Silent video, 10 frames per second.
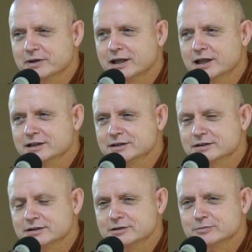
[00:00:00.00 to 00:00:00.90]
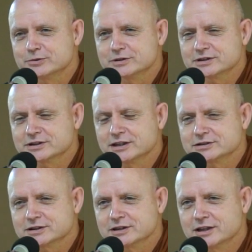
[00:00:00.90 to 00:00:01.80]
บ้านเรื่องพุทธศา
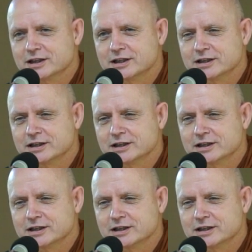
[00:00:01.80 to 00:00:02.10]
สนา